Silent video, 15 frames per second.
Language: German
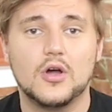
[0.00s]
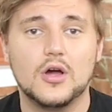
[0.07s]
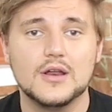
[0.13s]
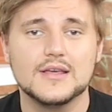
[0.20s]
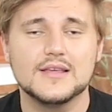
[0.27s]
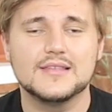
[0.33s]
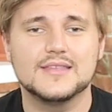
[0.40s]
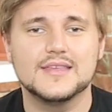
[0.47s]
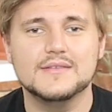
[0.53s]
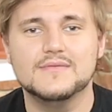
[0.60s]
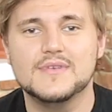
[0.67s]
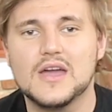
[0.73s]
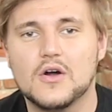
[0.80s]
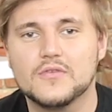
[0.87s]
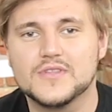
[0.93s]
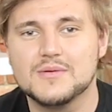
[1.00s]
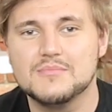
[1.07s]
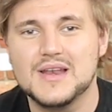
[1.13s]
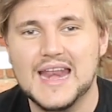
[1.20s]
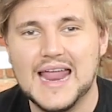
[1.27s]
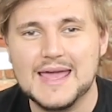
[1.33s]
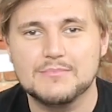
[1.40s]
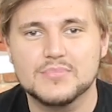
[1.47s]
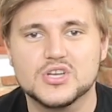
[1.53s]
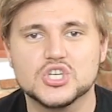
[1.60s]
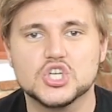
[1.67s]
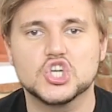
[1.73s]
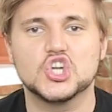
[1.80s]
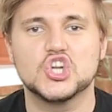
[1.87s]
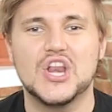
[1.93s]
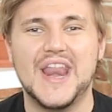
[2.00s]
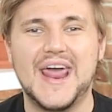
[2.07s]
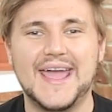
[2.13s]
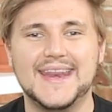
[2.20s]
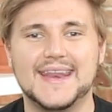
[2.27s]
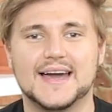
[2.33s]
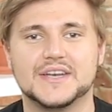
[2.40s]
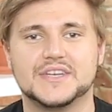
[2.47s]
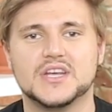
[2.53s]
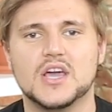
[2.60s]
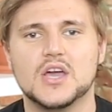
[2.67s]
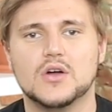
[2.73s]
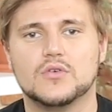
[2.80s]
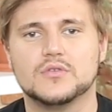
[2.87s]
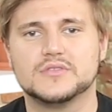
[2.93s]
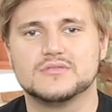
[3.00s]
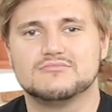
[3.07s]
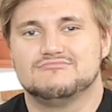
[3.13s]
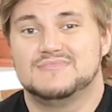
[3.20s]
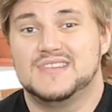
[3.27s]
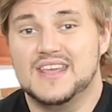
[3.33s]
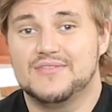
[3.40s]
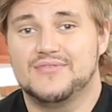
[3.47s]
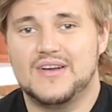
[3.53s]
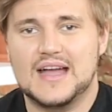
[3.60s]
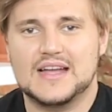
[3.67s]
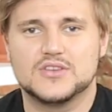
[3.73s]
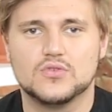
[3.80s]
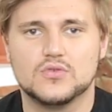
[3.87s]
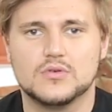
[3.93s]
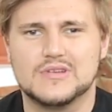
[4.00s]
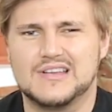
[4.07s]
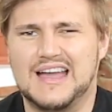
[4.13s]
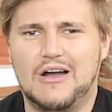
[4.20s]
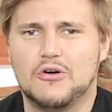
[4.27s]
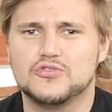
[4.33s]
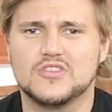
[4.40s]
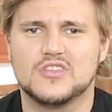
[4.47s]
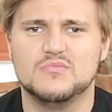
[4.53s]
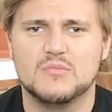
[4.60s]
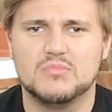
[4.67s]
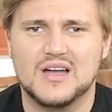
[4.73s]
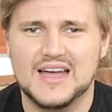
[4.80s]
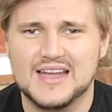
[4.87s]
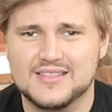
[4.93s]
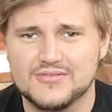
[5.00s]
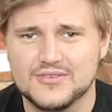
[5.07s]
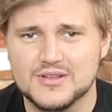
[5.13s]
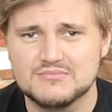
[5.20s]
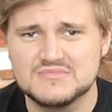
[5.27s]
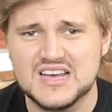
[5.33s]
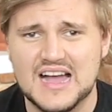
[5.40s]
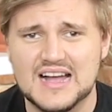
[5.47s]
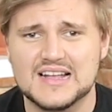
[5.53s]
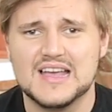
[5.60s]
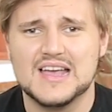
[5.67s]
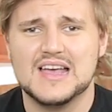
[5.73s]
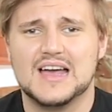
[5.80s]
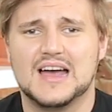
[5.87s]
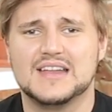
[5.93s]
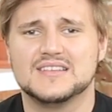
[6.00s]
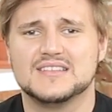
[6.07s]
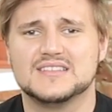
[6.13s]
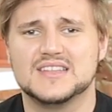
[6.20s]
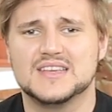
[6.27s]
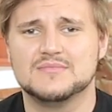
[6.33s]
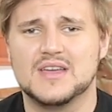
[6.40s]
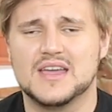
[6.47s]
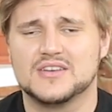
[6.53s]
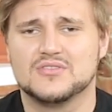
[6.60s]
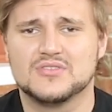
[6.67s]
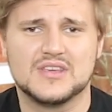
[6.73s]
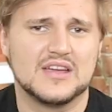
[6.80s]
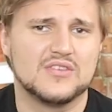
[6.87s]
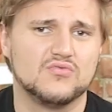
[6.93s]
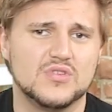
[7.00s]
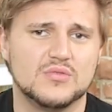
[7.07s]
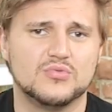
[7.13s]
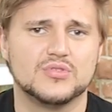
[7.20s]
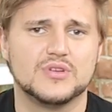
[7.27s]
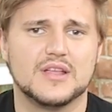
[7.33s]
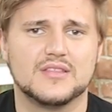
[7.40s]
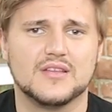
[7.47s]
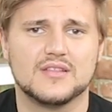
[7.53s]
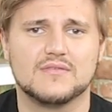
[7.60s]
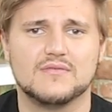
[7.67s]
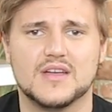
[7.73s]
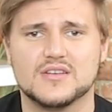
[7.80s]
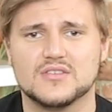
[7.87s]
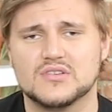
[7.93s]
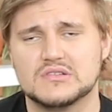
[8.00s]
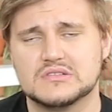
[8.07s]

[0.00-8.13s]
Rolle ist ihm wie auf dem Leib geschneidert und de facto graut es mir bereits von dem Tag, an dem er durch einen Reboot ersetzt werden